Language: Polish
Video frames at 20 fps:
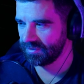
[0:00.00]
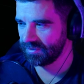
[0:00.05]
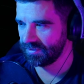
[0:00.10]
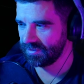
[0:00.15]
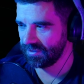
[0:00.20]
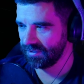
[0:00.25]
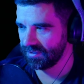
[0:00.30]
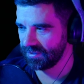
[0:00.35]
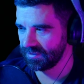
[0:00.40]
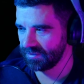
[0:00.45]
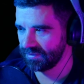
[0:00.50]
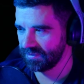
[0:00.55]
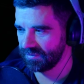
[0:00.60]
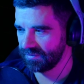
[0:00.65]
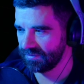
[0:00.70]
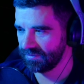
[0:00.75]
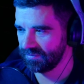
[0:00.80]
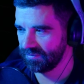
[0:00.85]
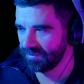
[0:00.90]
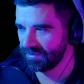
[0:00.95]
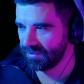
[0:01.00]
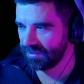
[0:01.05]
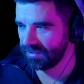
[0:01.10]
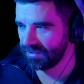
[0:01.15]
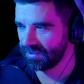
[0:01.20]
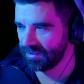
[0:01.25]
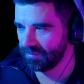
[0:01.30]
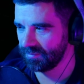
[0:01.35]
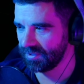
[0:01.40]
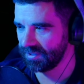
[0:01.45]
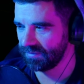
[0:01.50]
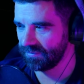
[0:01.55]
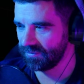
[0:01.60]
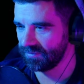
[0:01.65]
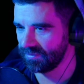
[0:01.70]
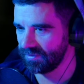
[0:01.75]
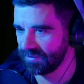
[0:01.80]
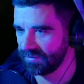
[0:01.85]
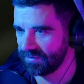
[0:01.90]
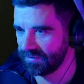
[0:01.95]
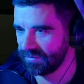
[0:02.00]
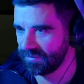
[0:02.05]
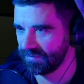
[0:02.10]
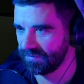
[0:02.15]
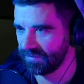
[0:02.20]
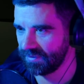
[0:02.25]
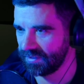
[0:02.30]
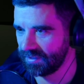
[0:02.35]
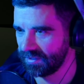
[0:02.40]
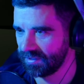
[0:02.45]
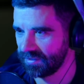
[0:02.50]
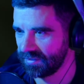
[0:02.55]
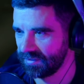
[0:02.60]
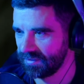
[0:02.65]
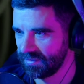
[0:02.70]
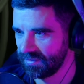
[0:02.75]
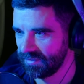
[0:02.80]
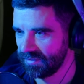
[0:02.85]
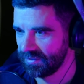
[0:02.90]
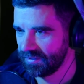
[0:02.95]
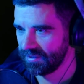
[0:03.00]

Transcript: Co się dzieje? Tu jest jakaś kamera w ogóle do cofania.